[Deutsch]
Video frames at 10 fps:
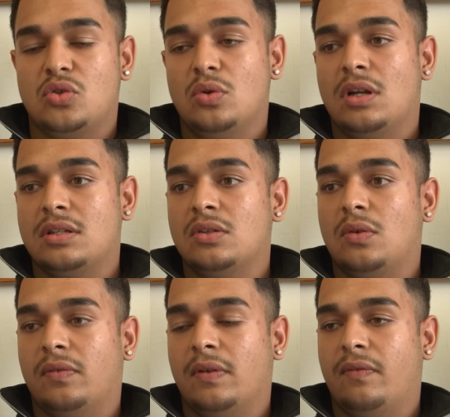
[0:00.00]
Schüler sind
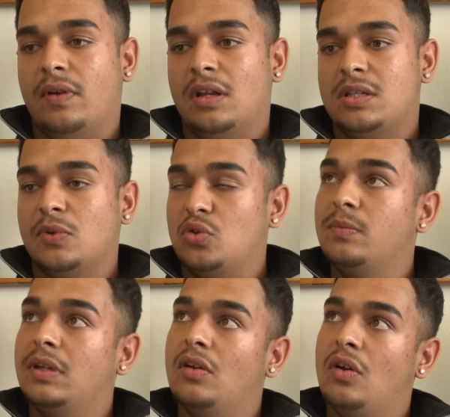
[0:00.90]
auf jeden Fall erstmal zu
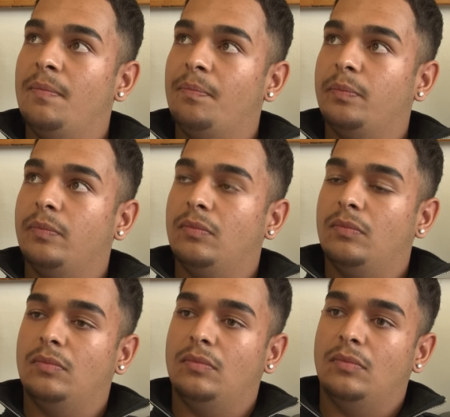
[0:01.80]
mir gekommen,
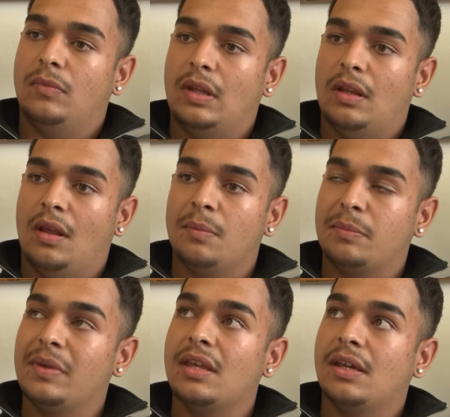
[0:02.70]
haben
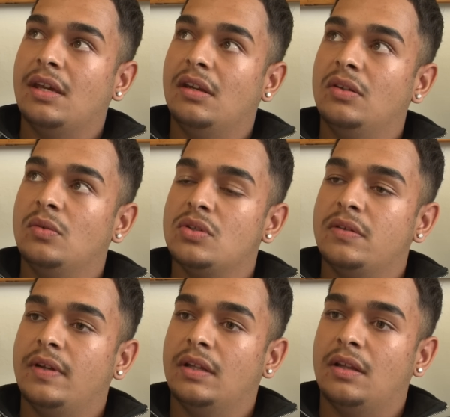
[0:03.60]
mit mir geredet und
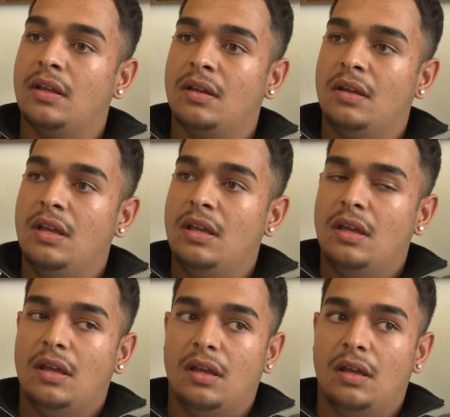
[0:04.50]
so weiter.
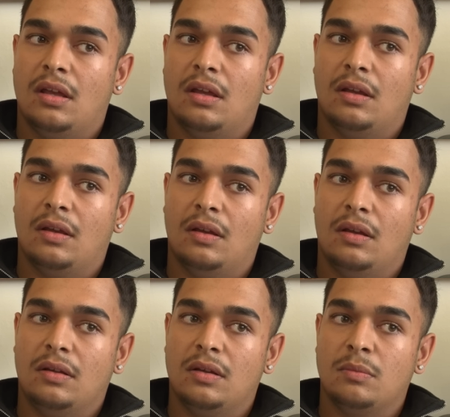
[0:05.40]
Äh,
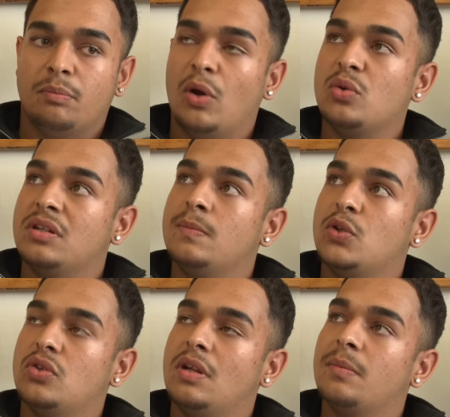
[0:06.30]
in Pausen immer
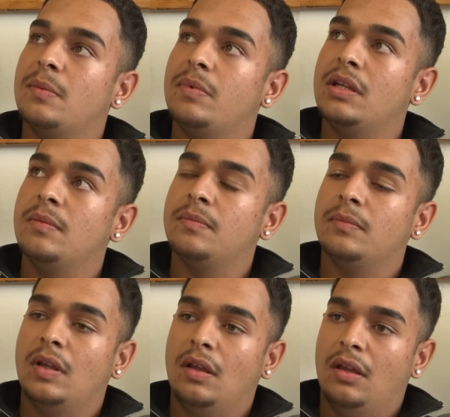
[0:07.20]

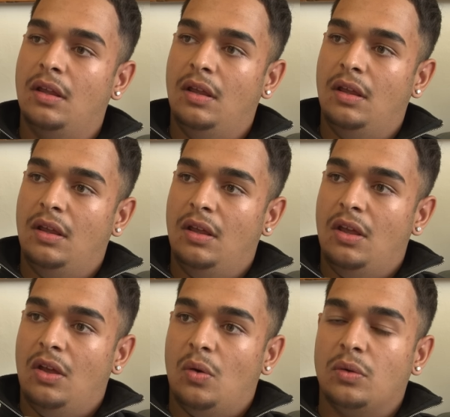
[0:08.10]
zusammengeblieben.
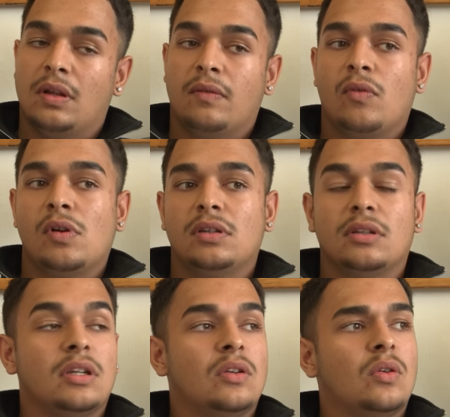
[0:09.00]
Und dann
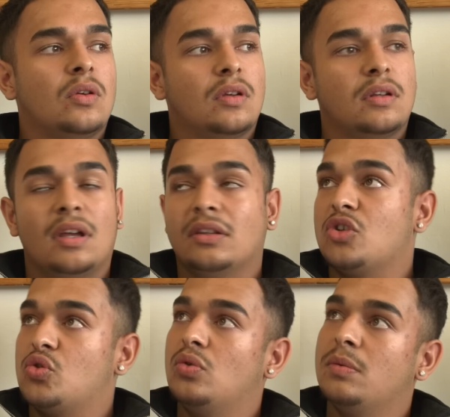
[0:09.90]
wollten die noch nach der
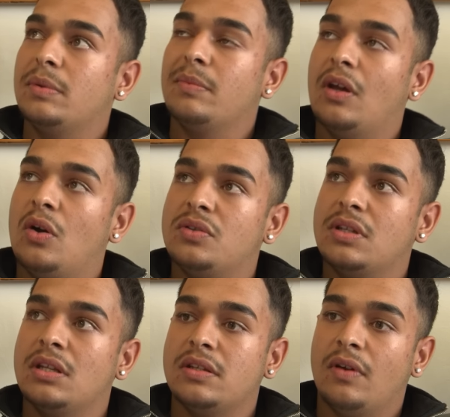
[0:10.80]
Schule mit mir
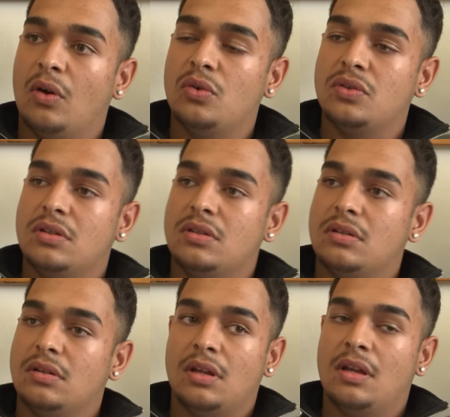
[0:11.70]
rausgehen, sind wir
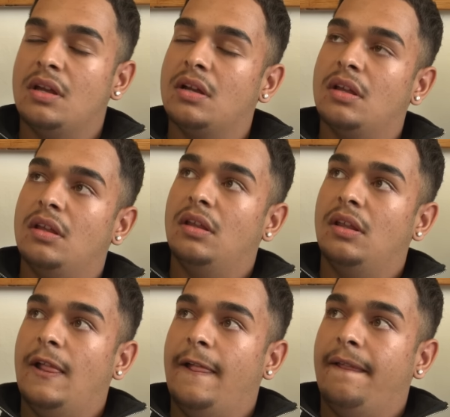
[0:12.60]
rausgegangen,
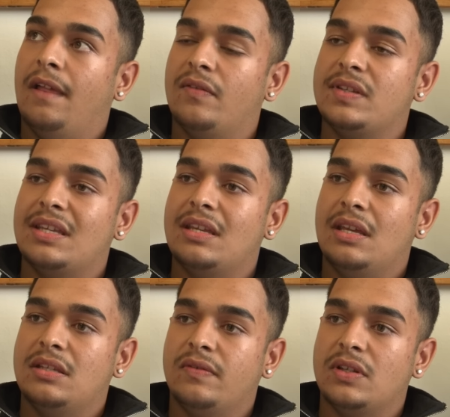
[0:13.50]
haben was
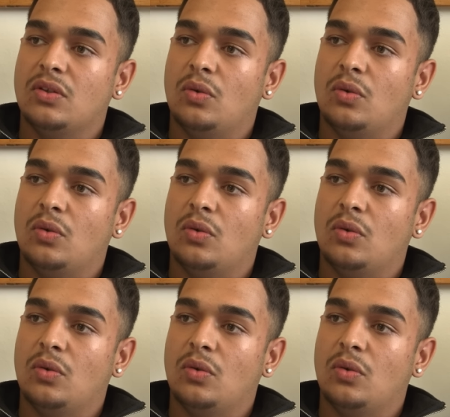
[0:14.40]
gegessen, was